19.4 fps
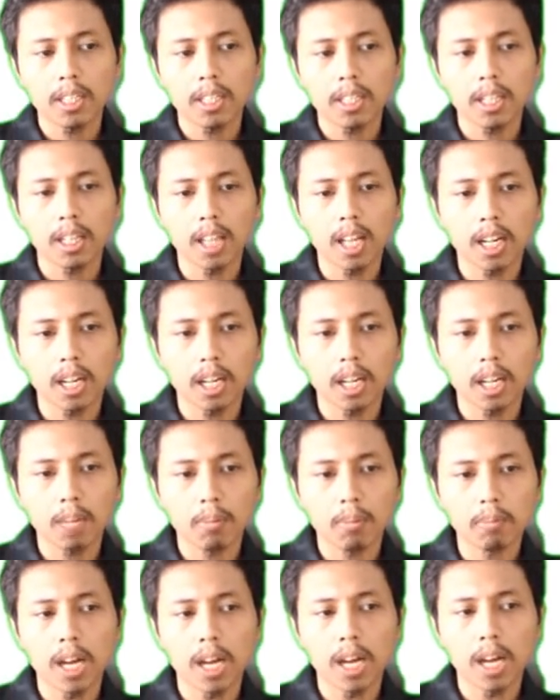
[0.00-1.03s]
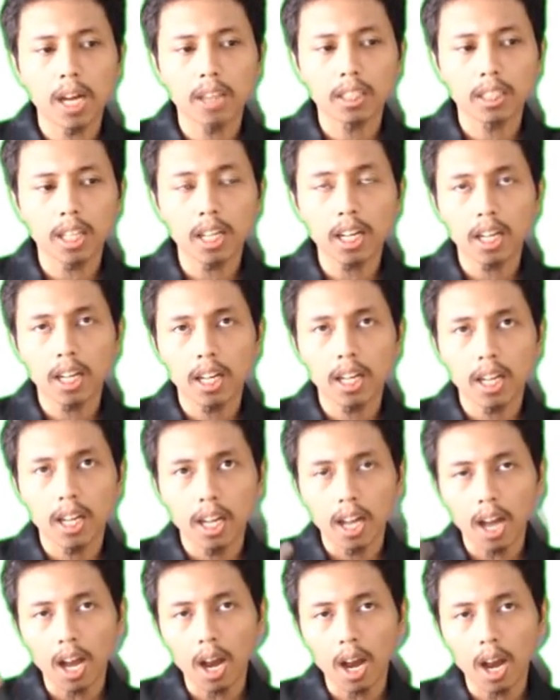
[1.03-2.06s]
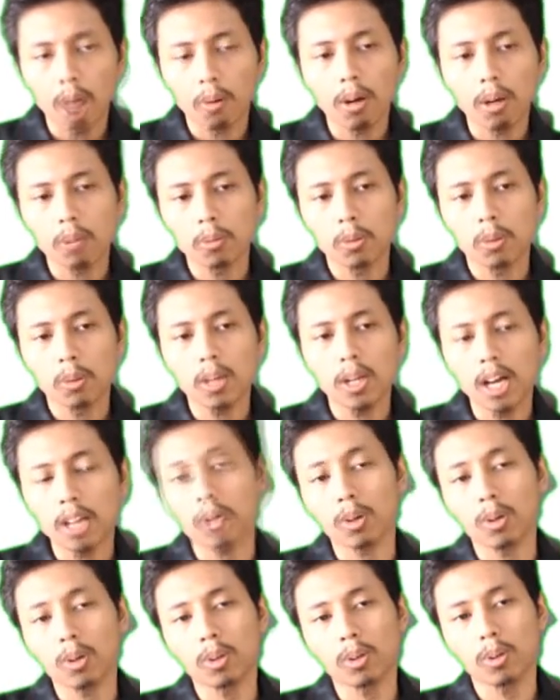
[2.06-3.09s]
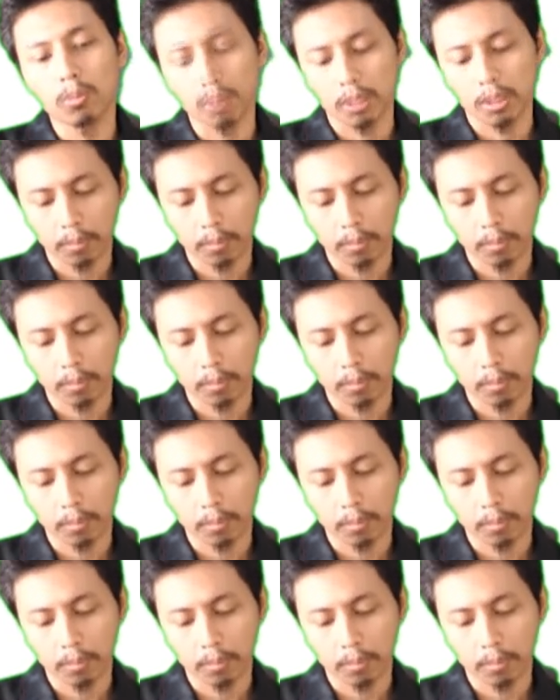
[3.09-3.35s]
kita akan membahas tentang awal mula astronomi.